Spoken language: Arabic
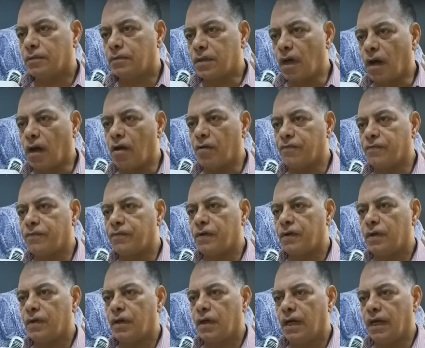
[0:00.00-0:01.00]
تقف
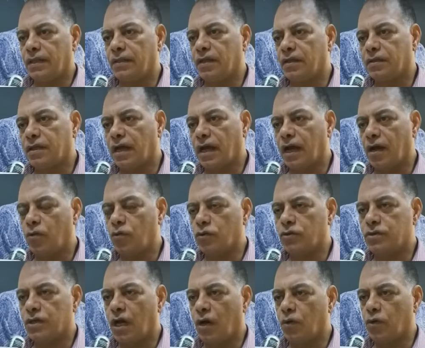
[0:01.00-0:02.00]
عند
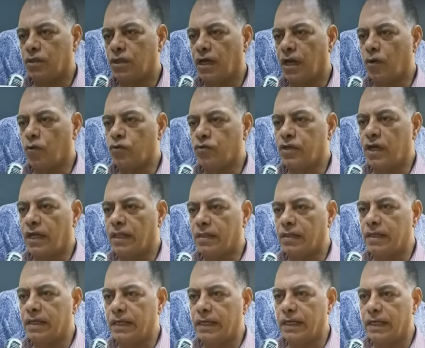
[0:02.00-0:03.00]
التجاوز او التجاوزات
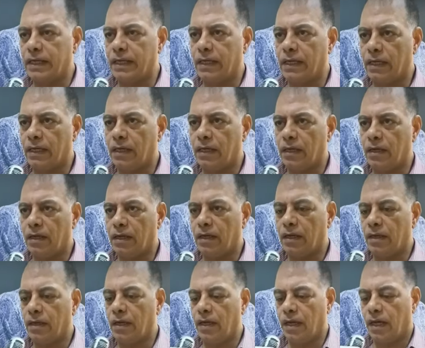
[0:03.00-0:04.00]

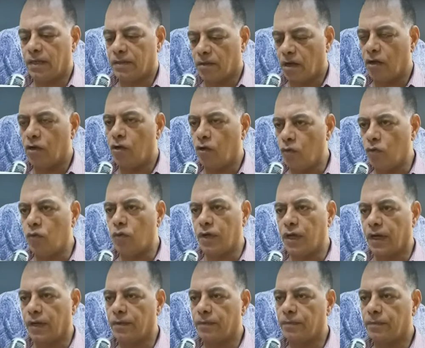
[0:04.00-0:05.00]
لاعطاء الحقوق
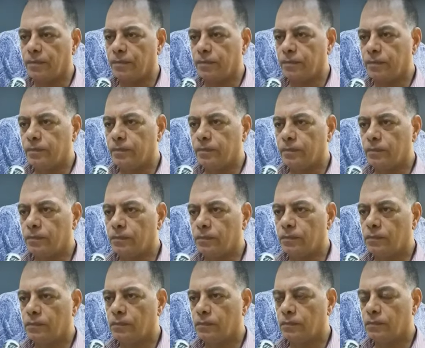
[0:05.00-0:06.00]
يعني كده خلاص
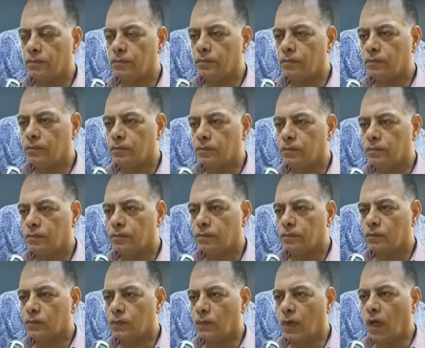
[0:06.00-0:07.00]
الايقاف اترفع
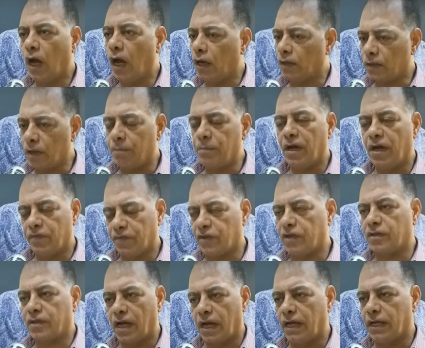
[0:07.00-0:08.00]
عنه اه تم حفظ
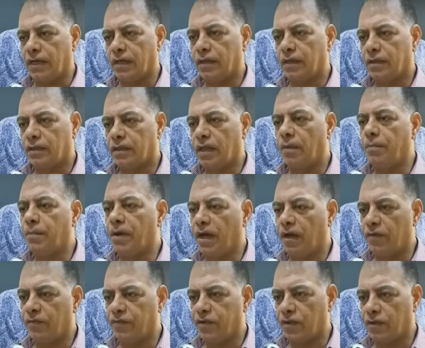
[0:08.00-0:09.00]
التحقيق تم
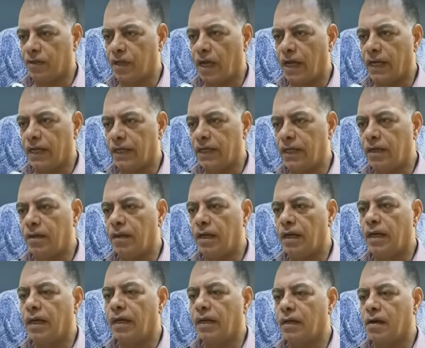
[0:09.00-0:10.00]
حفظ التحقيق
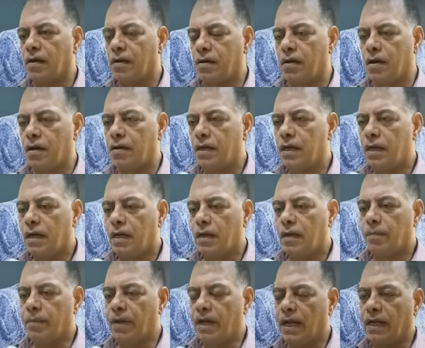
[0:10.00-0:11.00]
آه القرار
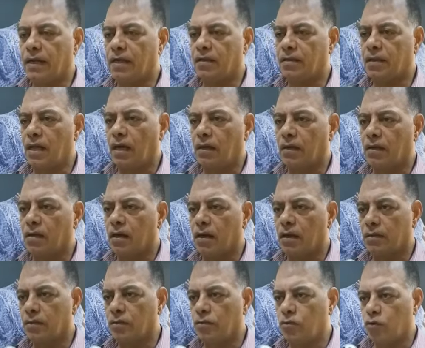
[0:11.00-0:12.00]
بلجنه
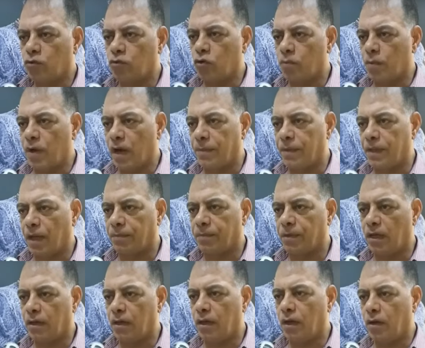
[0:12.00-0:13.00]
تحقيقات الدكتور محمد عبد
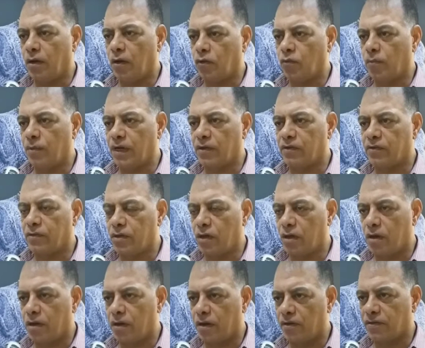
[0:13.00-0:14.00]
الله عضو مجلس
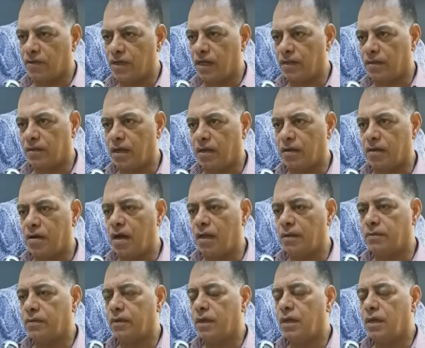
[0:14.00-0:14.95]
اداره رئيس لجنه التحقيقات